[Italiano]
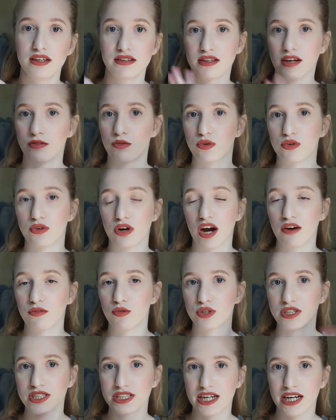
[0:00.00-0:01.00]
vo a
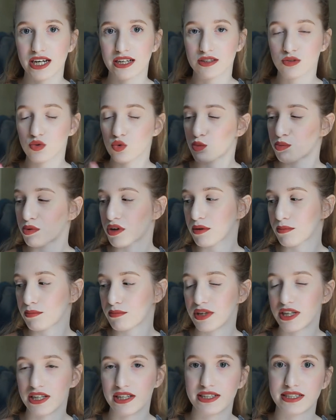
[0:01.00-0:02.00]
voi sarà super
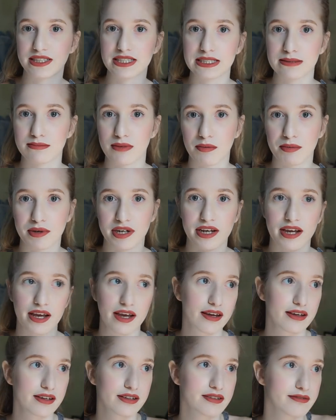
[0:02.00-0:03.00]
bellissima
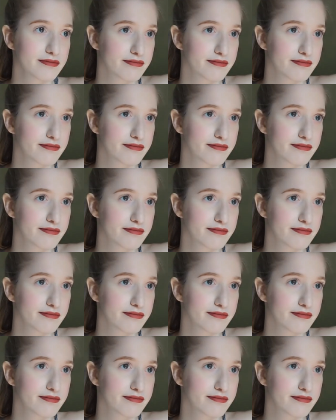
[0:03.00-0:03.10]
perché